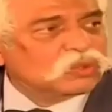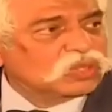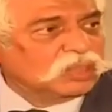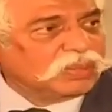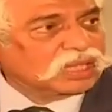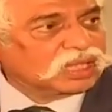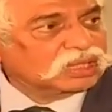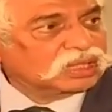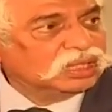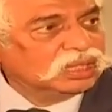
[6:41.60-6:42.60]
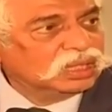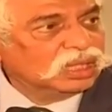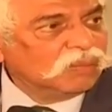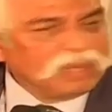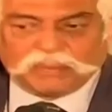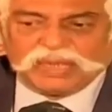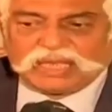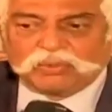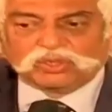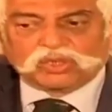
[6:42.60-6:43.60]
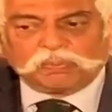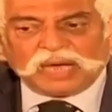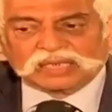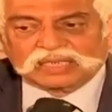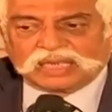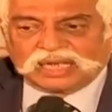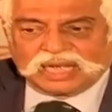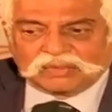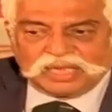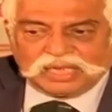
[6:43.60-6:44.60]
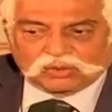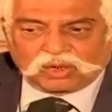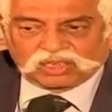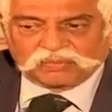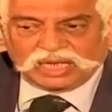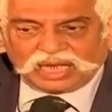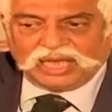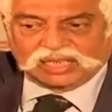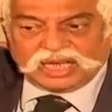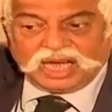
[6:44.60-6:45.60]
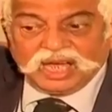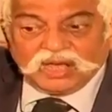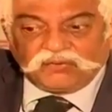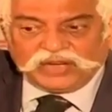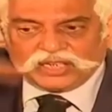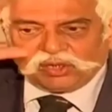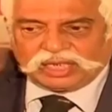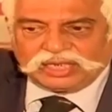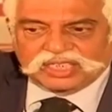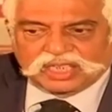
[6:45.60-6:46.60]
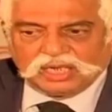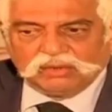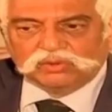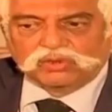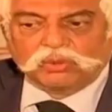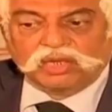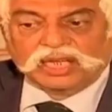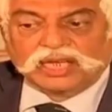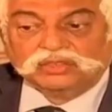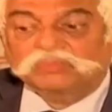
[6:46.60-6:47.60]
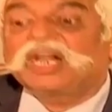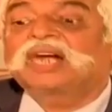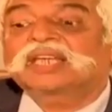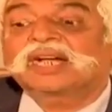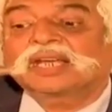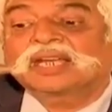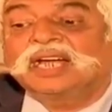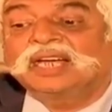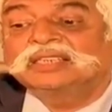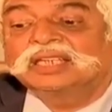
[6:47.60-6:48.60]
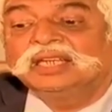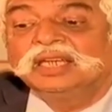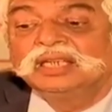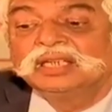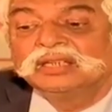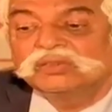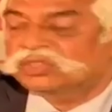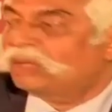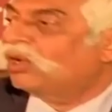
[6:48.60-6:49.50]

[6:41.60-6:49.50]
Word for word: खून टपक रहा था फिर भी जब उसको पाकिस्तान आर्मी हेडक्वार्टर में लाया गया वीडियो के नीचे उसको बोला गया तुम यहां क्या करने आए थे उसने